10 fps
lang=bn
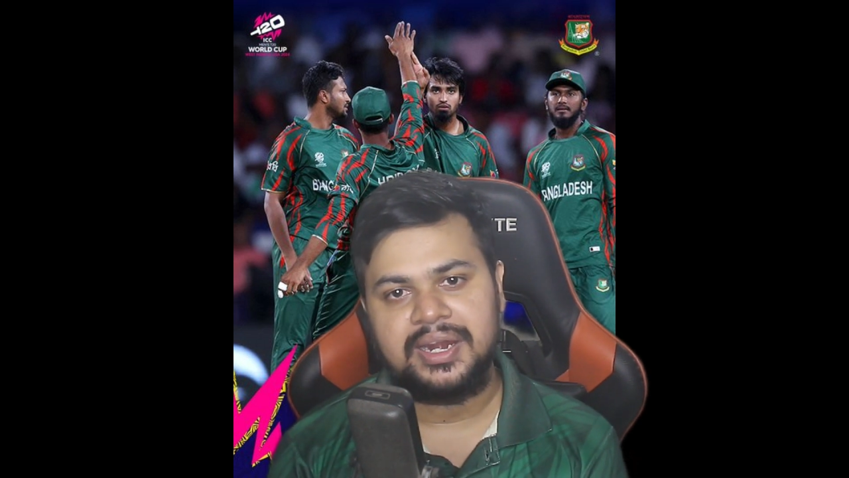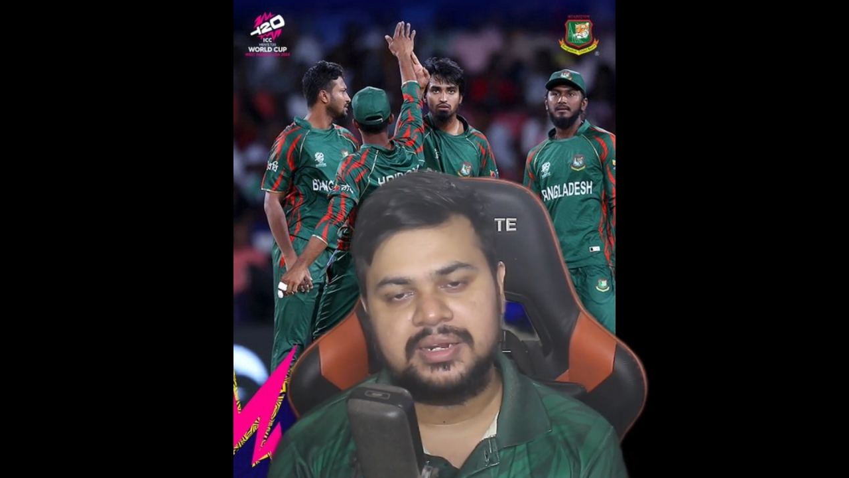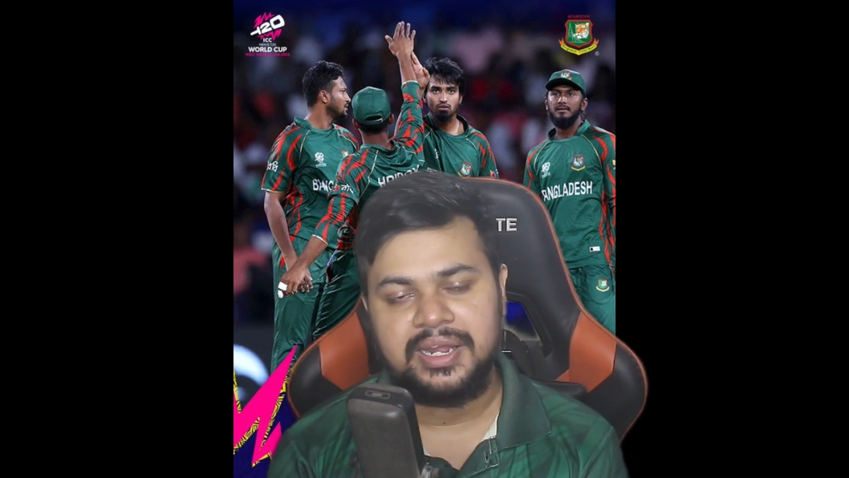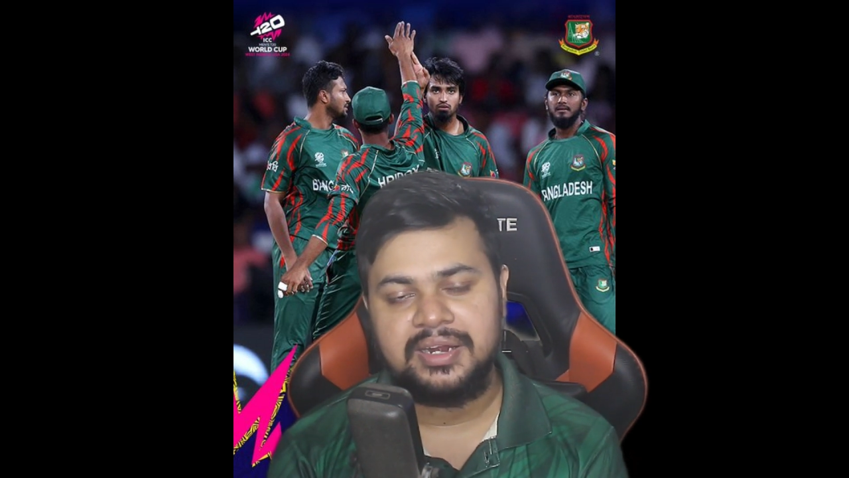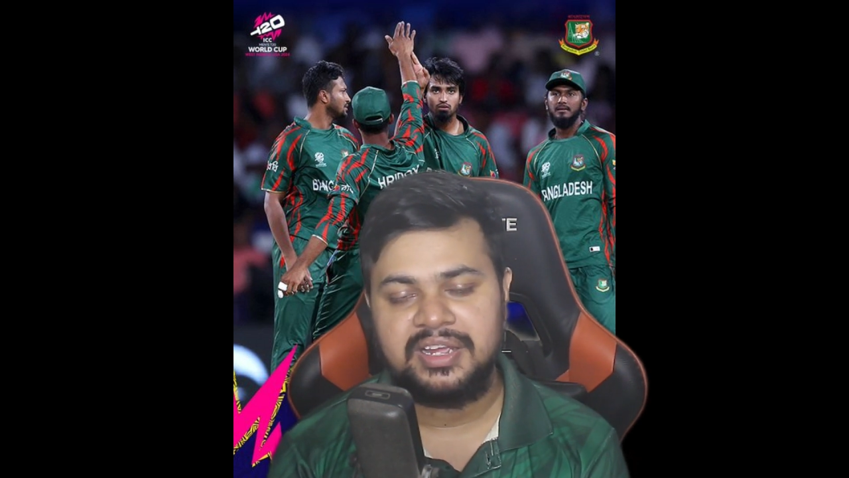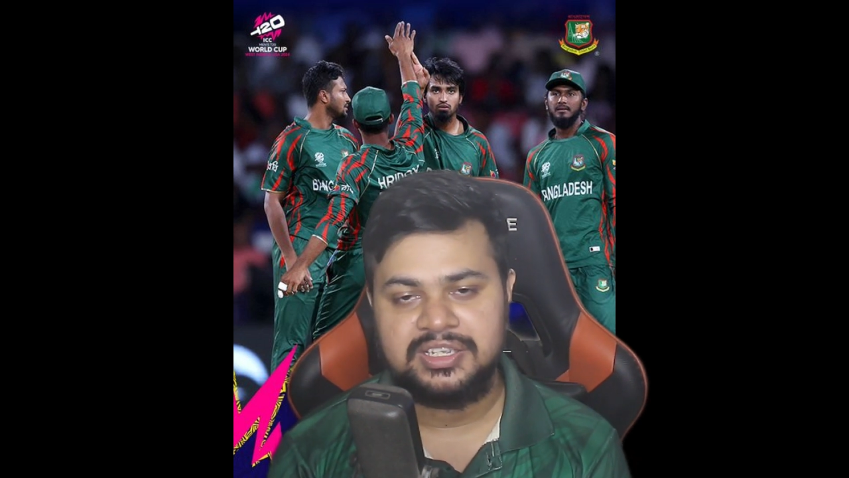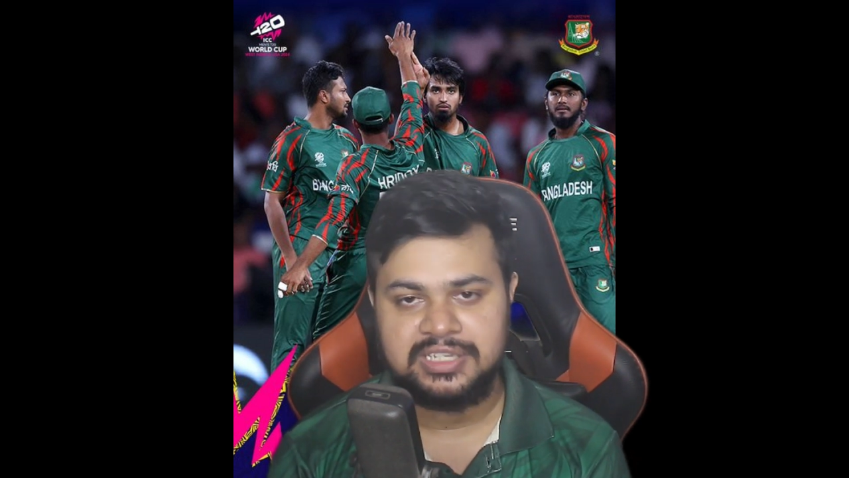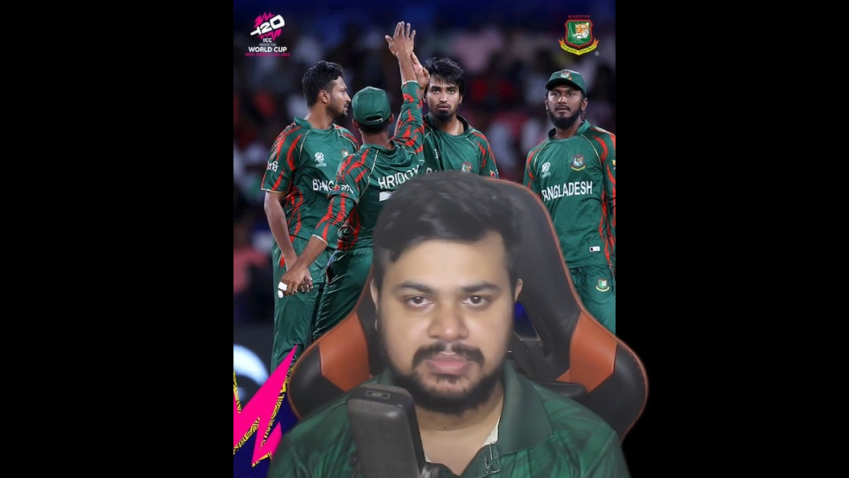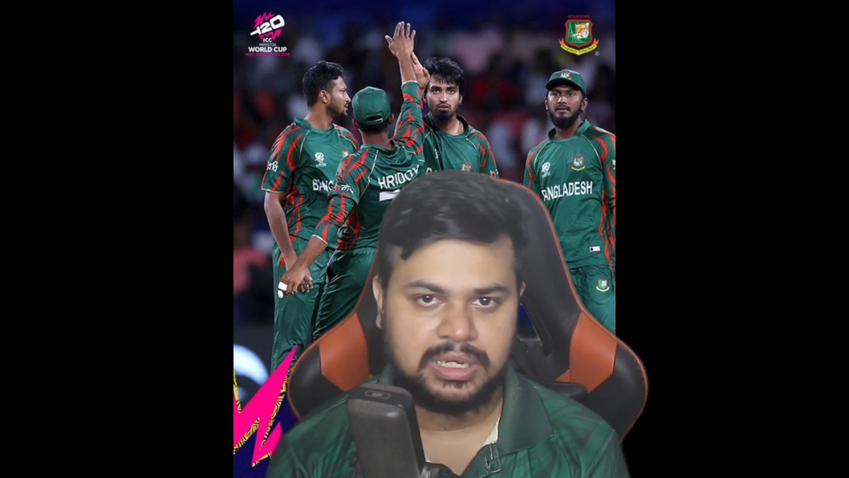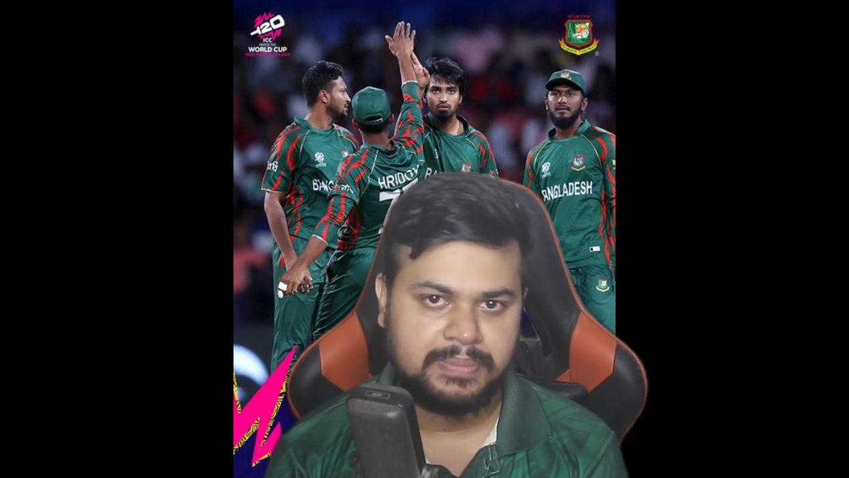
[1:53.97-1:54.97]
টার্গেট রেখে
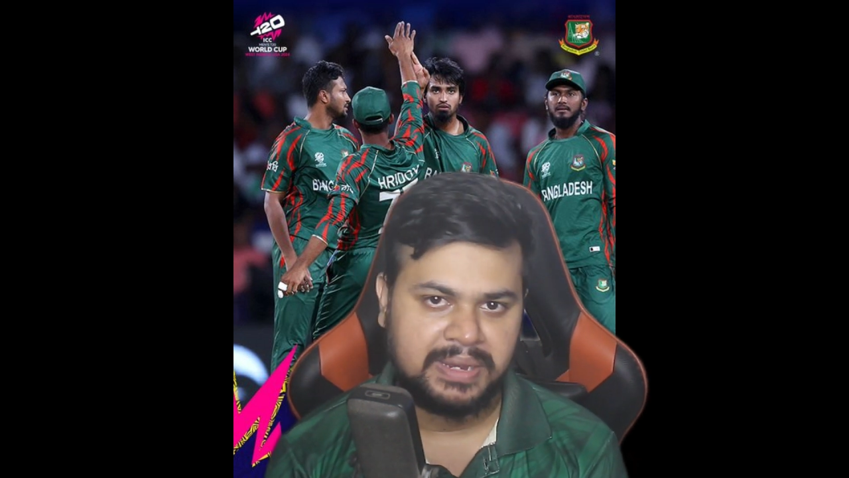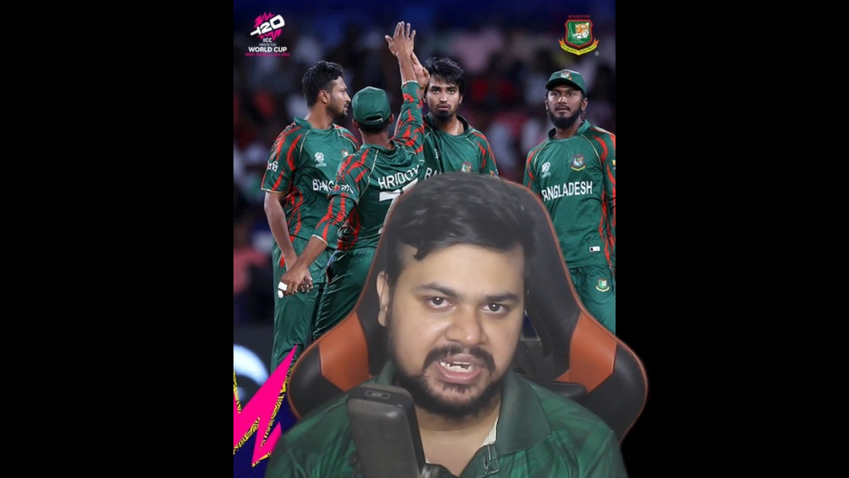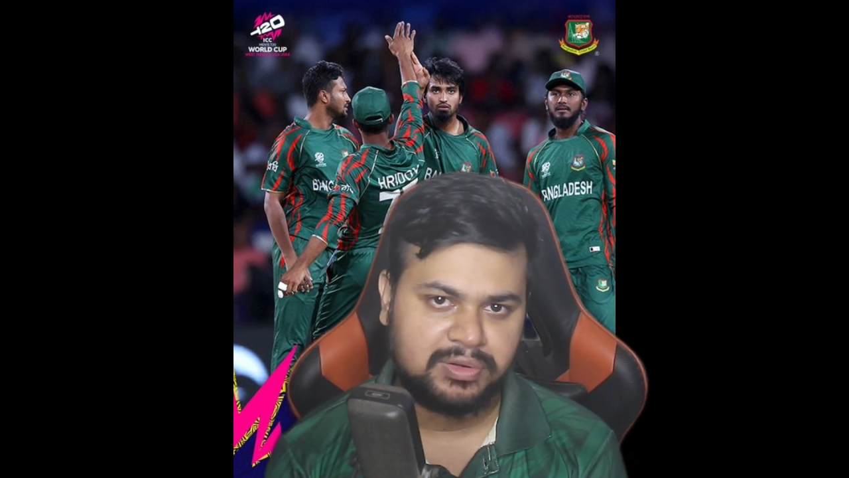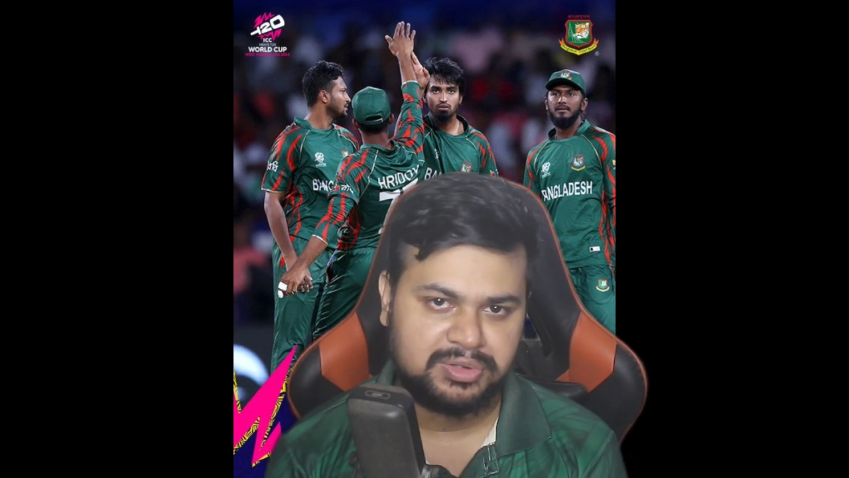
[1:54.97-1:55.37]
আসে ব্যাটিং